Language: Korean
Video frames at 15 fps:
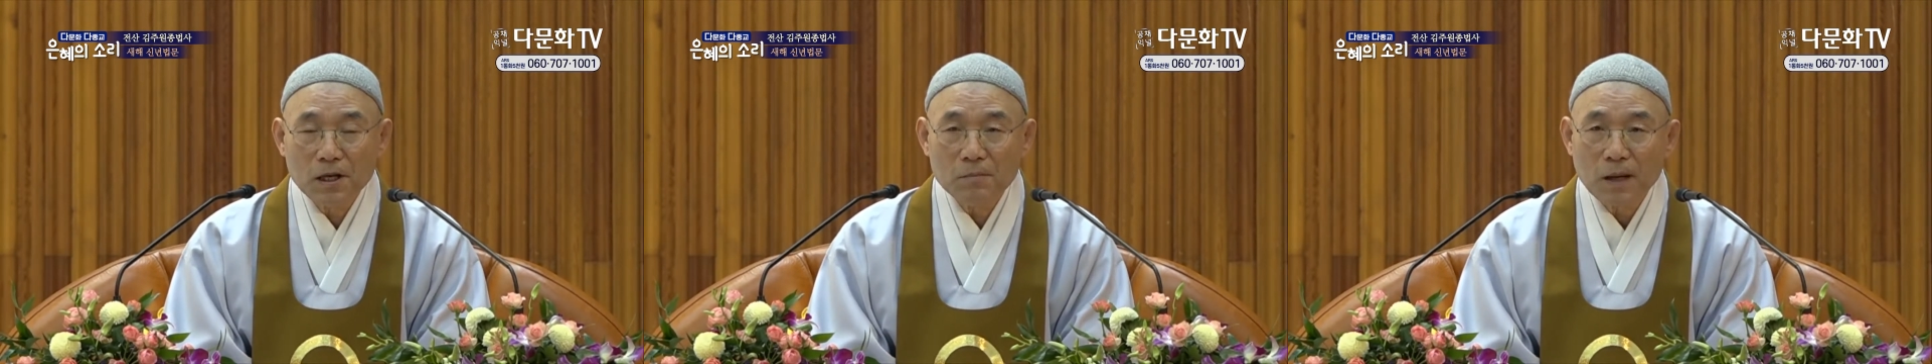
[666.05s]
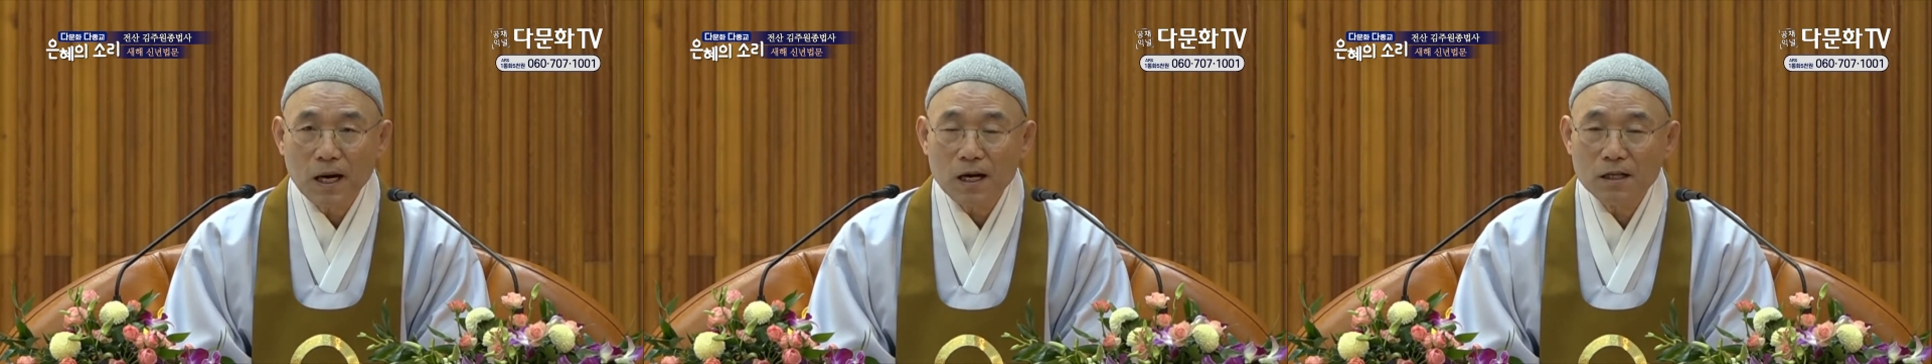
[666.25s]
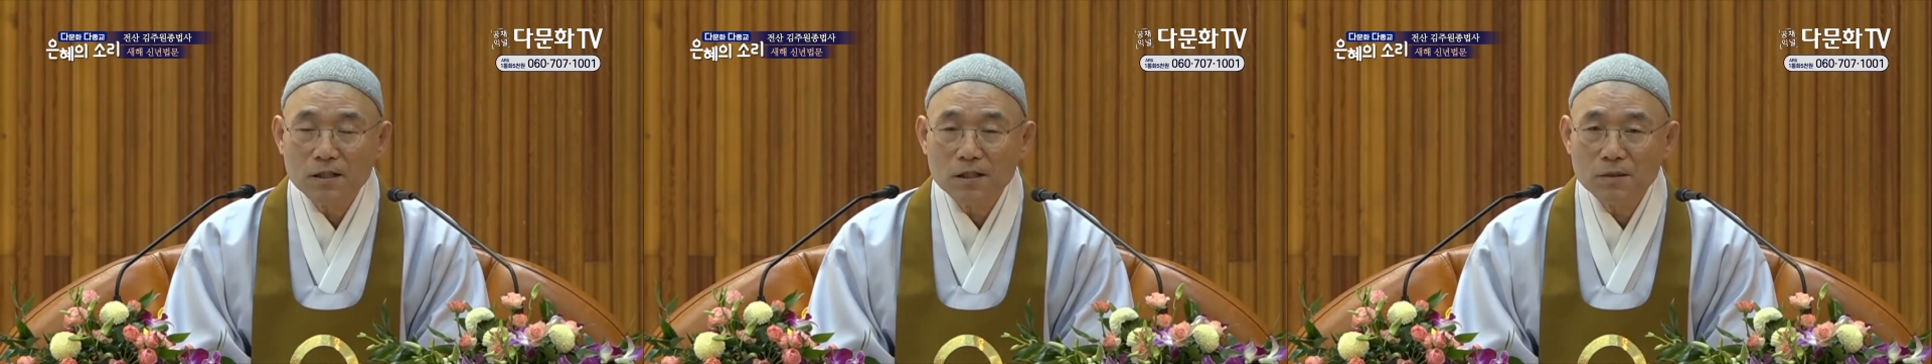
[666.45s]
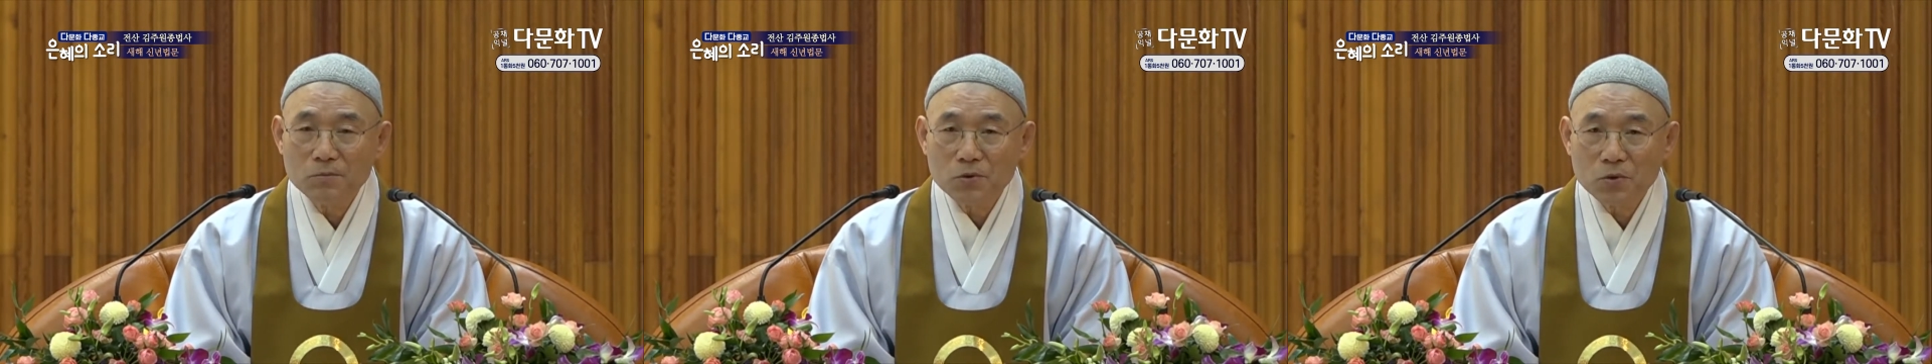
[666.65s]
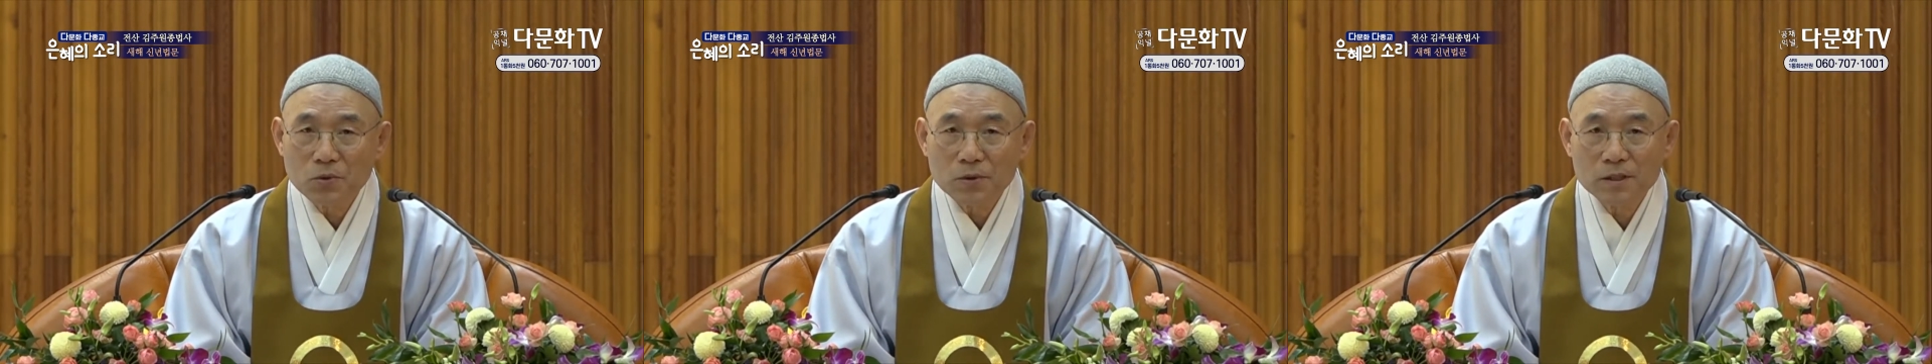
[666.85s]

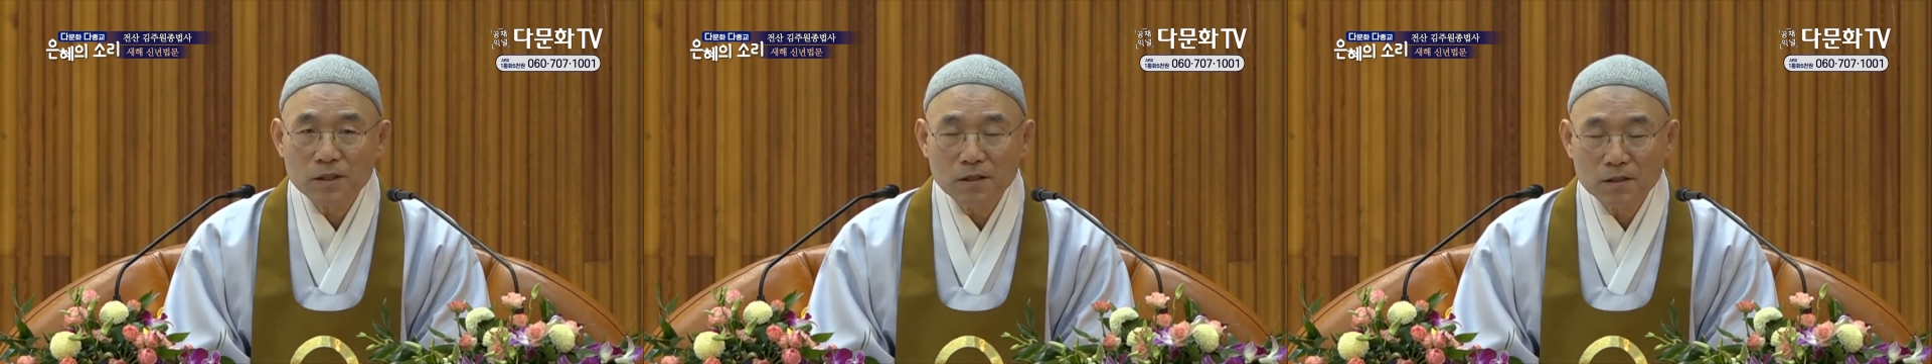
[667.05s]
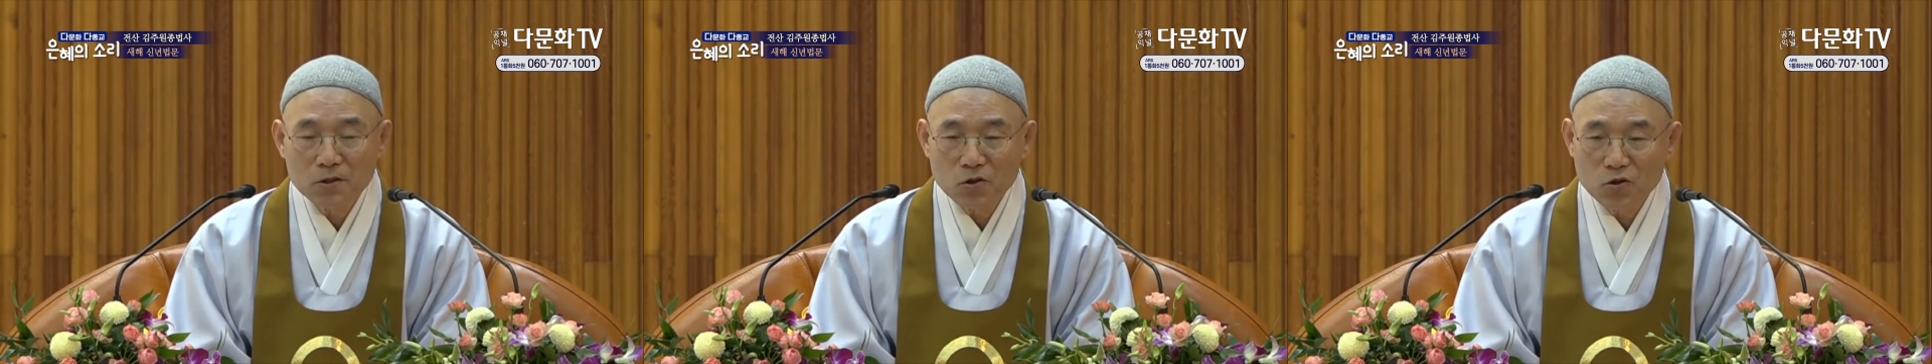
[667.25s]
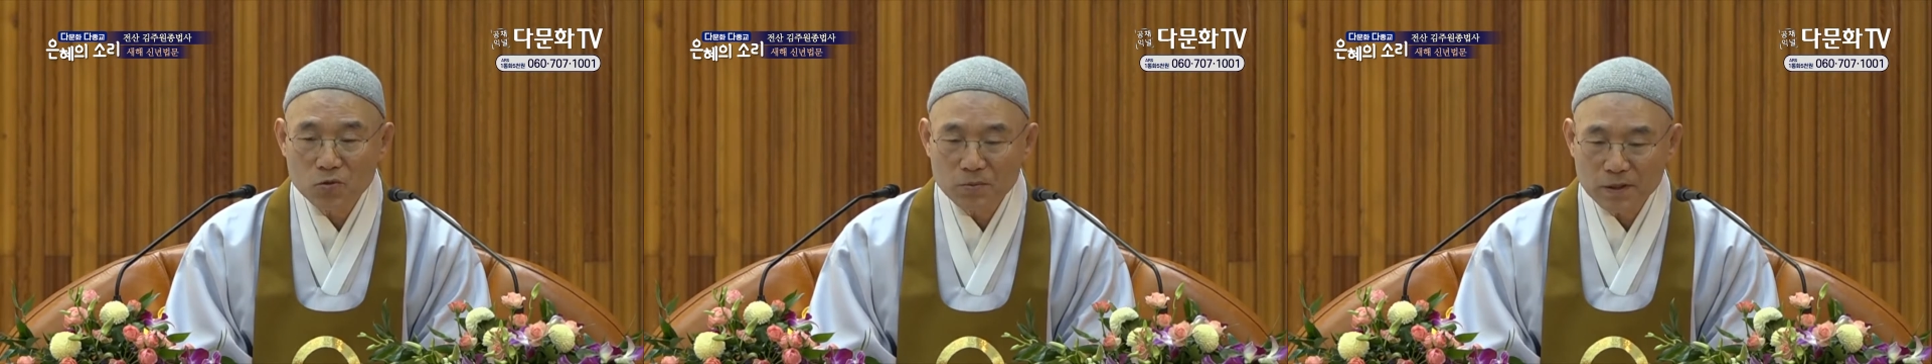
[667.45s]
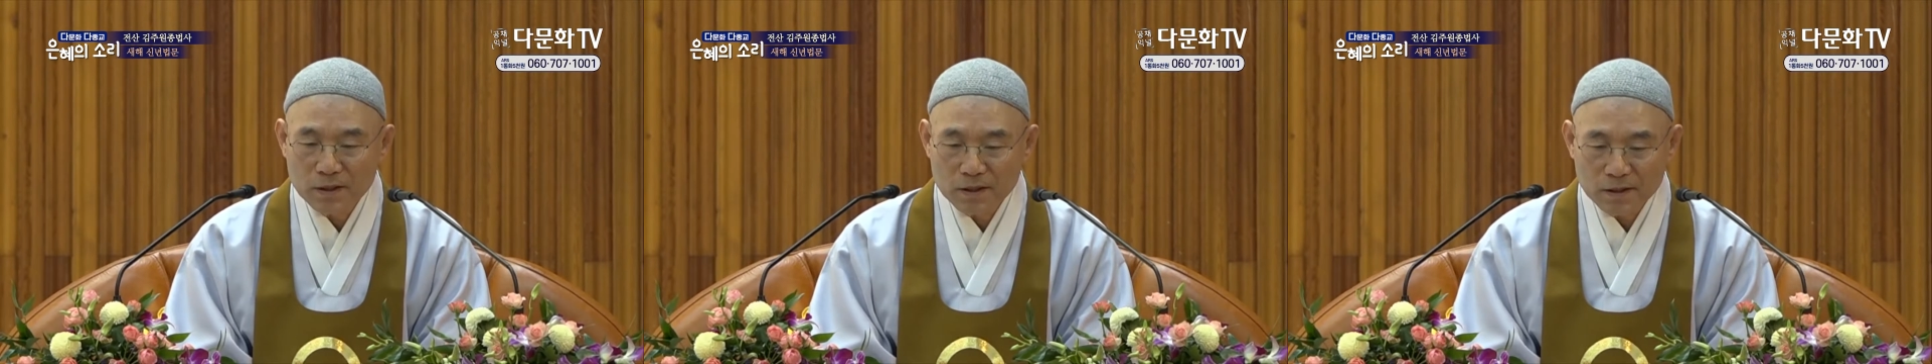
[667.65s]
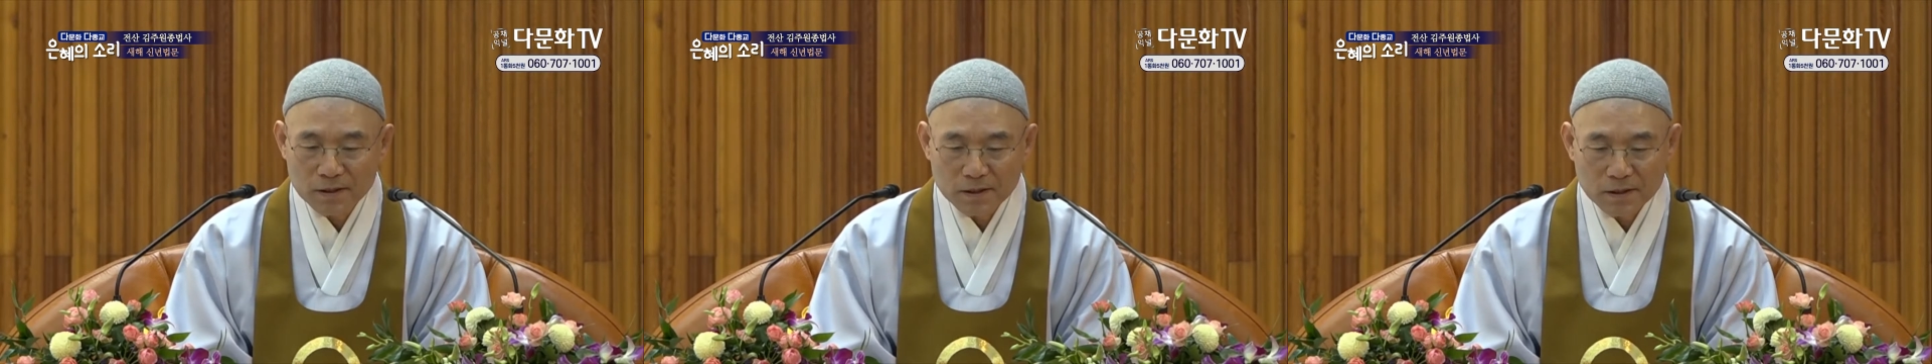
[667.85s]
마음으로 그
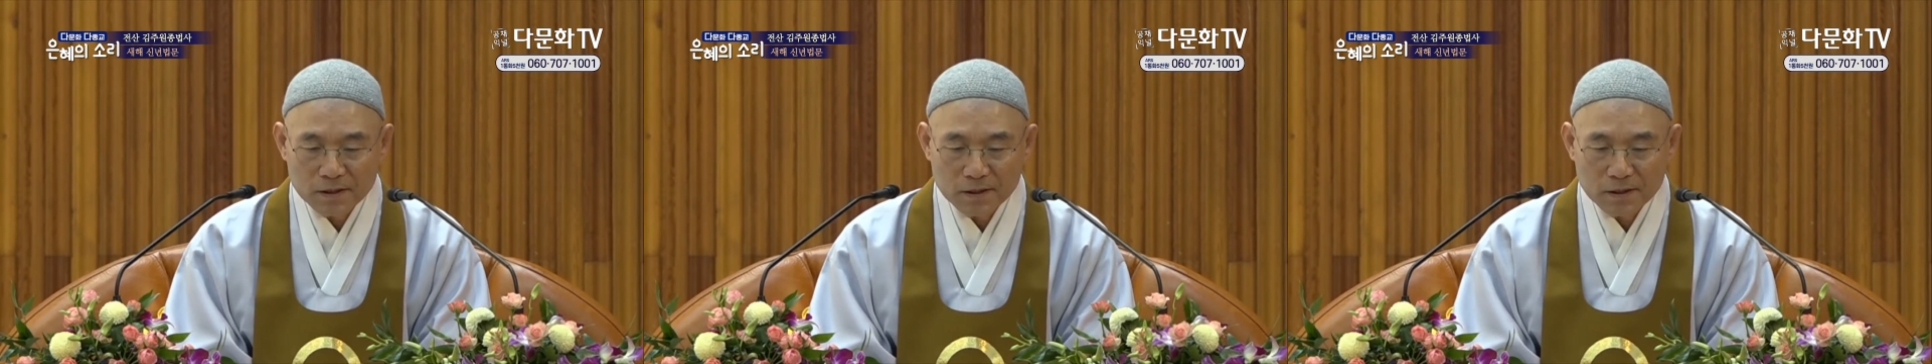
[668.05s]
어려움이